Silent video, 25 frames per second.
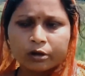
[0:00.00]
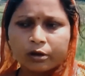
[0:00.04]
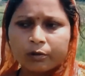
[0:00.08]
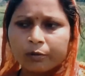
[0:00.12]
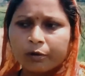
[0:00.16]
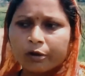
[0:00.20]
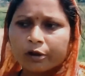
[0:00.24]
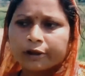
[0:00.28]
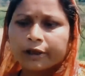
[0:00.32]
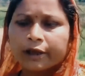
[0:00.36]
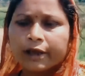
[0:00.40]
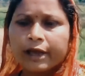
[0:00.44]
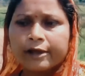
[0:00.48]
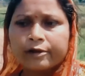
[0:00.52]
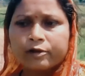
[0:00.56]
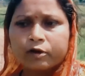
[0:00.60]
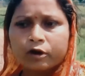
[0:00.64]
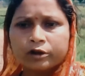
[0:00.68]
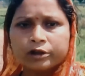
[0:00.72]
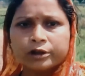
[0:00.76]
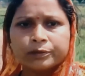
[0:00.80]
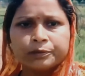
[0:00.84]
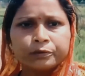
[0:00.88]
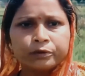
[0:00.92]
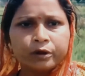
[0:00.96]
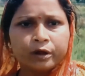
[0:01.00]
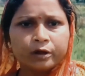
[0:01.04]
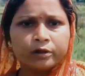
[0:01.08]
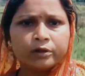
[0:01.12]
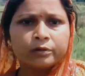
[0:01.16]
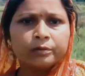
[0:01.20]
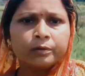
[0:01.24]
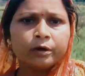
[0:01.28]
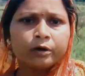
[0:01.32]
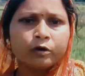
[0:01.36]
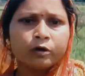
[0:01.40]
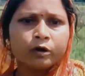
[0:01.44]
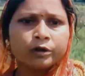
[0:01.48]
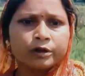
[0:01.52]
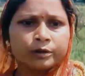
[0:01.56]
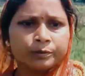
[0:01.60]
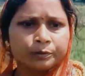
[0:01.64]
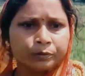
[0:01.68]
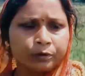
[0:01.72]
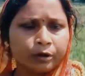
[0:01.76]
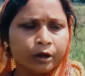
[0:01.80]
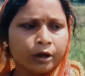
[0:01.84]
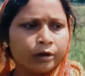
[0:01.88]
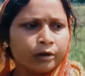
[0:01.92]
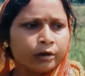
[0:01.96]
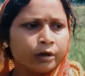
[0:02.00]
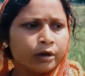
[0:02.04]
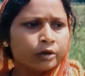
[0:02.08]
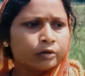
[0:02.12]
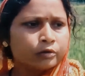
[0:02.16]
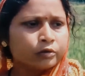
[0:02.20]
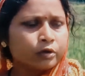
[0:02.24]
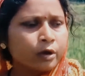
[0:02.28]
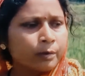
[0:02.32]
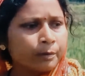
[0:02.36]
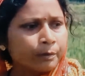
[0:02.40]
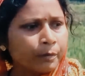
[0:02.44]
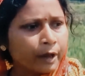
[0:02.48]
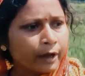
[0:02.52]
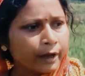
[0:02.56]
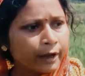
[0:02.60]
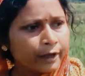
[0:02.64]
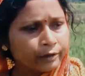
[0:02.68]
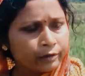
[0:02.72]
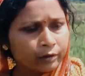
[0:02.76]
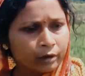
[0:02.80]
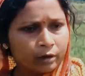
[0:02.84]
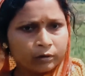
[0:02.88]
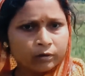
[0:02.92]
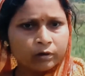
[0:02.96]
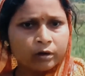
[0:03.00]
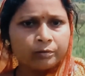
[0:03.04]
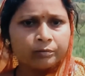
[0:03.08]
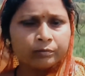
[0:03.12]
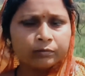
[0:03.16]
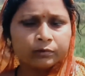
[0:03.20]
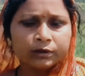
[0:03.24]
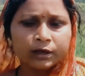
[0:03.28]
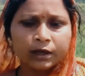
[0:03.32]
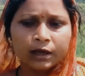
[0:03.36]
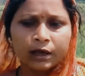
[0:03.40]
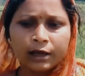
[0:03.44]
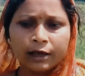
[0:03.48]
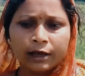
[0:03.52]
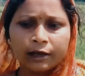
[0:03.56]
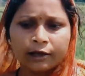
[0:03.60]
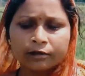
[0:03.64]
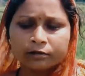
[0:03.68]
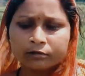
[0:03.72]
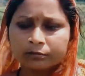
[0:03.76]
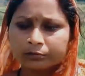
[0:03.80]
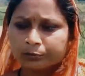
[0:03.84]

দপ্তর বলছে এই ক্ষতিপূরণ দিব ক্ষতিপূরণ সববারেই তো এরকম যে